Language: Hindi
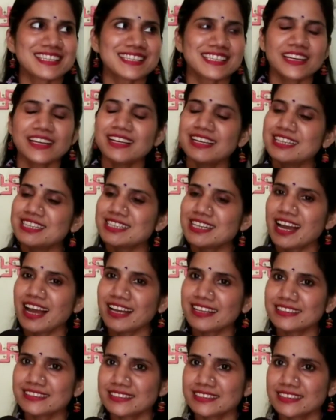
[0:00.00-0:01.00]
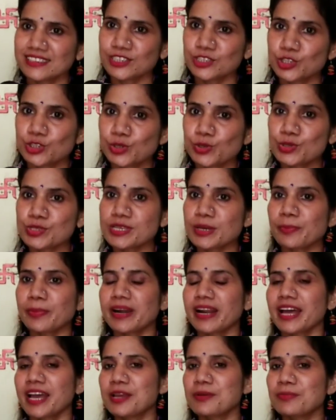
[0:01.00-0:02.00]
सर निशांत शुरू से
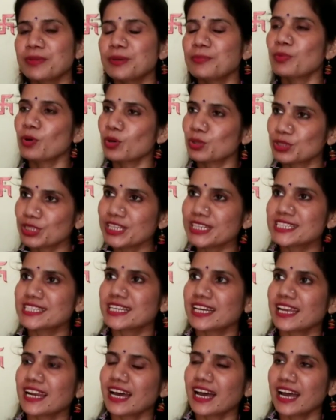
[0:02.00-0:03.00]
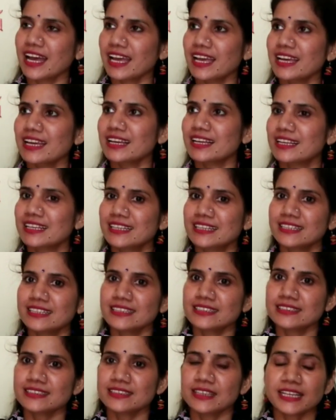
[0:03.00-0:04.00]
पढ़ाई में बहुत ही अच्छा रहा है
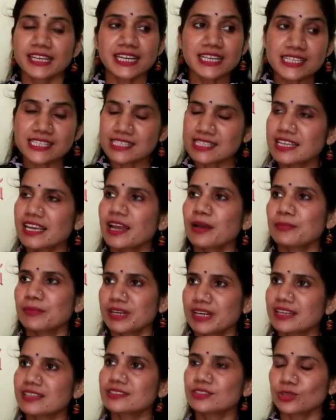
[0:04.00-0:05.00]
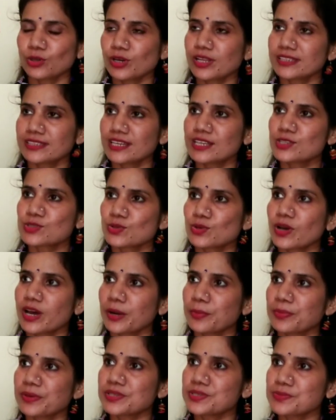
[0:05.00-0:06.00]
किड्स से हमने छोड़ा था इसको
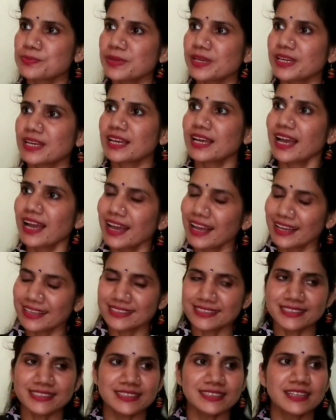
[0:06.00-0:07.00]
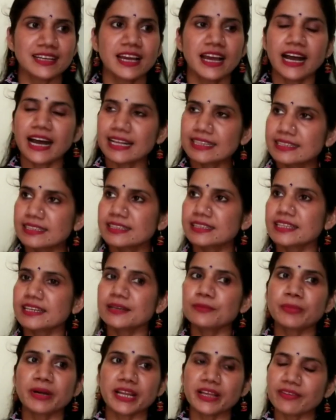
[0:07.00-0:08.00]
आरपीएस में अच्छा। हाँ जी
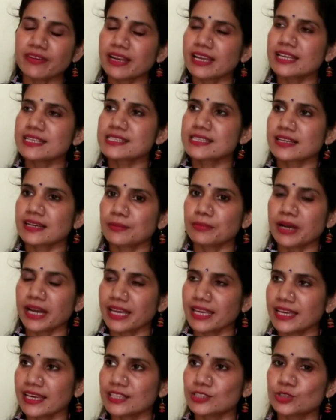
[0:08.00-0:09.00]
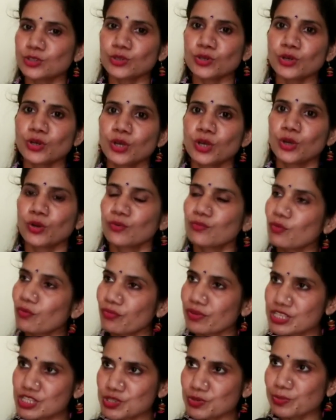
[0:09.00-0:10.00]
आदित्य बड़े वाला इसका भाई है जो वो
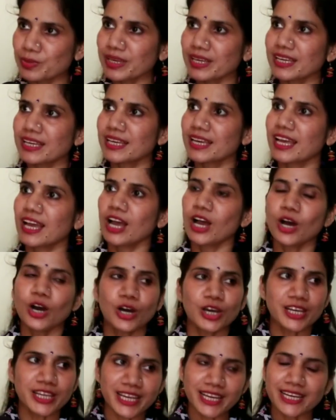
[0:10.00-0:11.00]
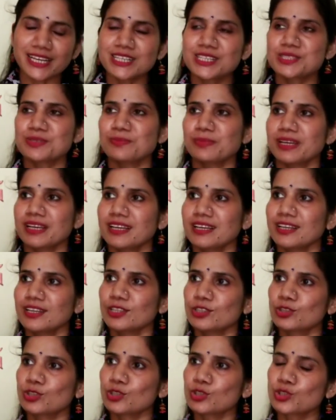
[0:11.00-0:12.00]
फर्स्ट में हम्म। और ये किड्स में
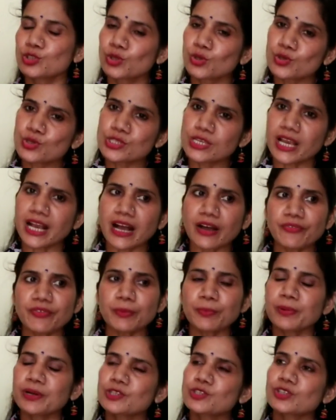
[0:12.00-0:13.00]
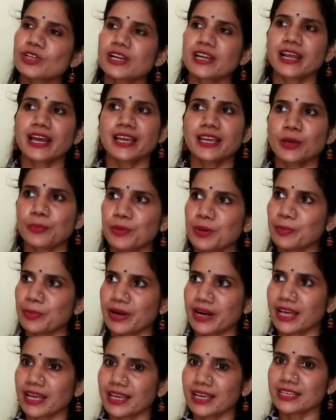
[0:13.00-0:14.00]
तो शुरू से काफ़ी पंक्चुअल रहा है ये अपनी
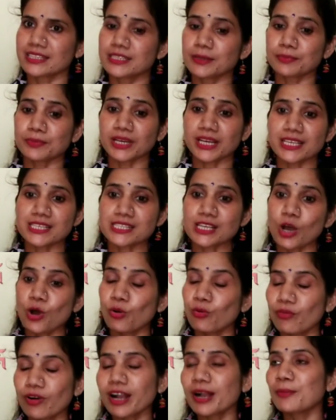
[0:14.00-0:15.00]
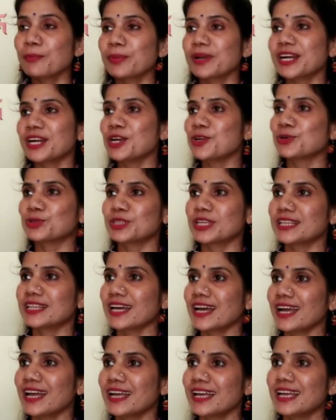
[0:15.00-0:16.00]
पढ़ाई की जब तक इसका होमवर्क कंप्लीट नहीं होता
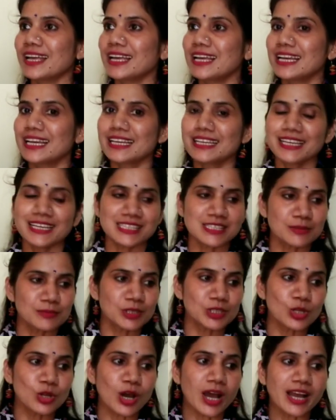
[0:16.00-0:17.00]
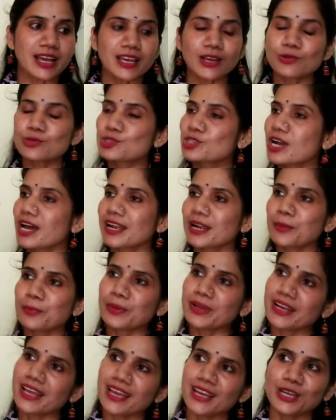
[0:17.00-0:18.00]
था हम्म। ये समझ लो आके कुछ खाना
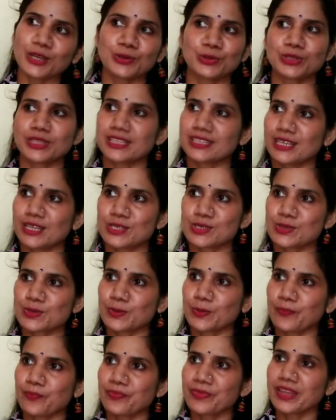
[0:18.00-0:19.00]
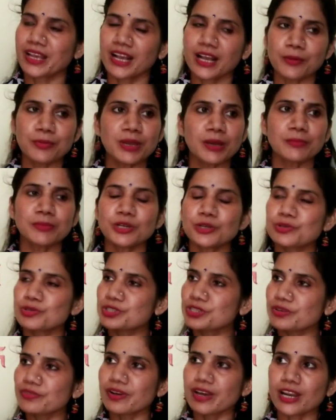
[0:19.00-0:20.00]
पीना ही नहीं होता था इसको हम्म। कभी हमने
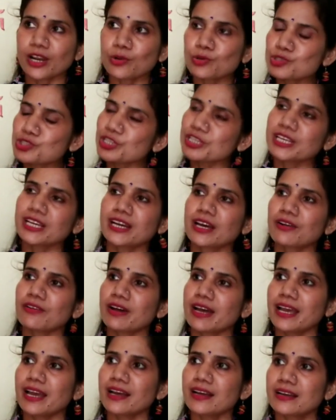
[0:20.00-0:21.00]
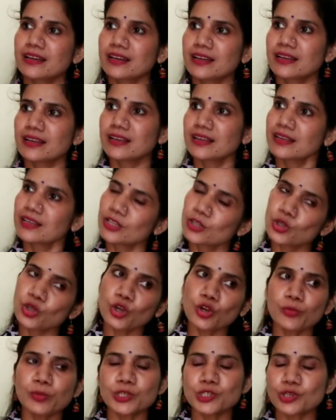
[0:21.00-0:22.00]
ट्यूशन वगैरह कुछ नहीं करवाया
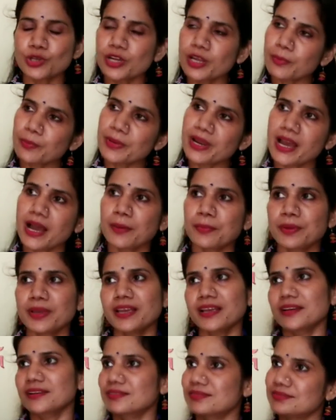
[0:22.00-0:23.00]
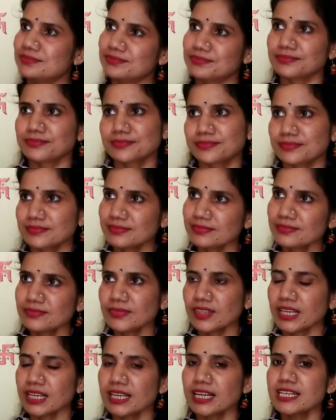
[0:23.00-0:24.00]
दोनों बच्चों ने अपने आप ही
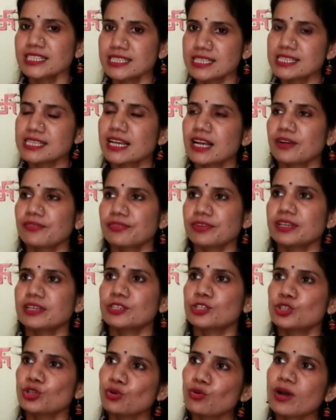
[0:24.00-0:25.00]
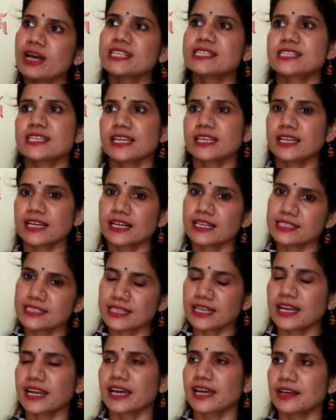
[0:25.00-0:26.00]
अच्छे से काफ़ी शुरुआत से इनका
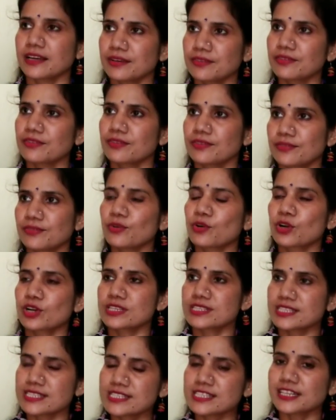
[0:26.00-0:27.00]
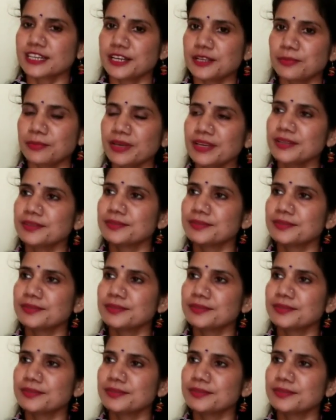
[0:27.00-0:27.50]
अच्छा रहा है फोकस स्टडी में